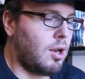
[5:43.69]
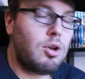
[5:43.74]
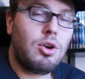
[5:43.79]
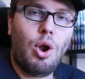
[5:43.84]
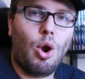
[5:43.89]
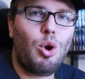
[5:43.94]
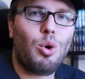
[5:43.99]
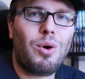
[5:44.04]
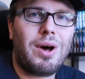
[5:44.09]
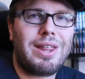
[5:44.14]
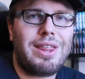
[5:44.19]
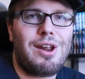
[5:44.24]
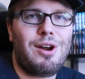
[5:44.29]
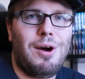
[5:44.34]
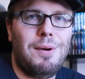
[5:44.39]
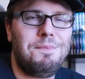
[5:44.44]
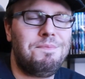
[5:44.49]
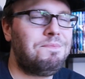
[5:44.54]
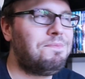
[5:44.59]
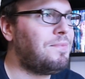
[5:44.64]
Non lo
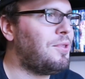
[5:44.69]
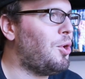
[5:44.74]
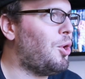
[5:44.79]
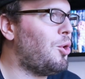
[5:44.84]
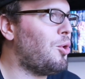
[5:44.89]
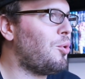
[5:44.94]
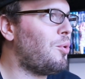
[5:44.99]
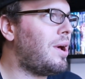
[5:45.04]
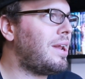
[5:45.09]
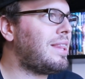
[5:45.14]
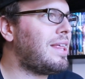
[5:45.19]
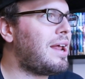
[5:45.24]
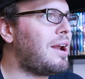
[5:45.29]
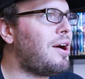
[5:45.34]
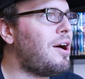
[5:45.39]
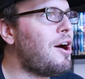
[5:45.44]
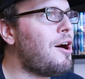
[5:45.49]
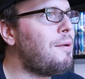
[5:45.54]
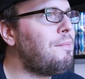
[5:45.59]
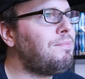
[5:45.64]
guarderò, non lo
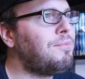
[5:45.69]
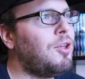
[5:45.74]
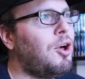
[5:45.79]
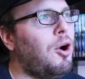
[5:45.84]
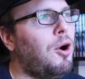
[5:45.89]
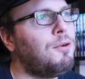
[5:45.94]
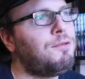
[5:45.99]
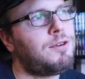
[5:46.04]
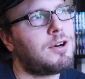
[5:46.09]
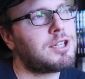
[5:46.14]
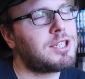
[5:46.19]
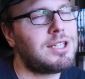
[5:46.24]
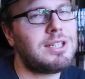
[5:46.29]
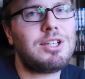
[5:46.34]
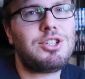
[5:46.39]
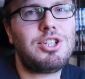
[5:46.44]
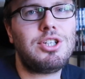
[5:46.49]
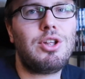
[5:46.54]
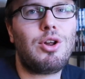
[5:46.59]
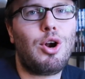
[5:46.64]
guarderò o forse
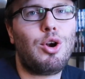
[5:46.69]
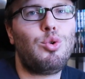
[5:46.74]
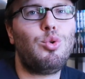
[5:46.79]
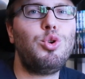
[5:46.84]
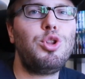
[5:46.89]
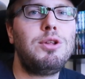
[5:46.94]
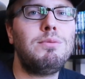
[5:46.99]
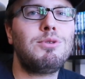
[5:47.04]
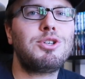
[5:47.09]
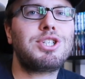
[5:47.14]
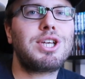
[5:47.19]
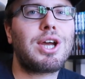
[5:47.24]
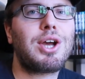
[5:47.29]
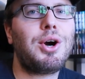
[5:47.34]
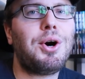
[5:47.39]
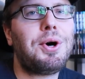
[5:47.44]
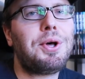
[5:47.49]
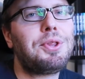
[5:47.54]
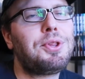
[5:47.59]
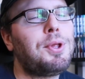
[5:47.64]
deciderò all'ultimo
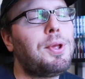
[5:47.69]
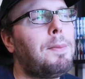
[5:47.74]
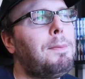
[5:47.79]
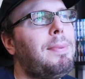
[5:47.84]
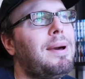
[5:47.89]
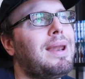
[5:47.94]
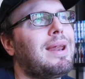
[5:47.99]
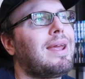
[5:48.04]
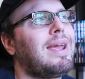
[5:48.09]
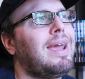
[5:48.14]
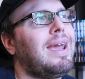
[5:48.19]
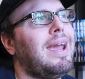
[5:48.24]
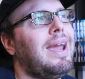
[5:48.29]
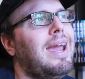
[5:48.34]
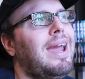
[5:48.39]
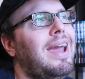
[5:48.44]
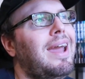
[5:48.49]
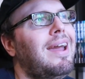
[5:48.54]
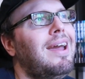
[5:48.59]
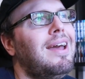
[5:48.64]
secondo
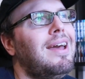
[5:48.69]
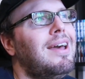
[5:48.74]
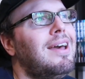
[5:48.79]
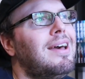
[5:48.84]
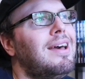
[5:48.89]
perché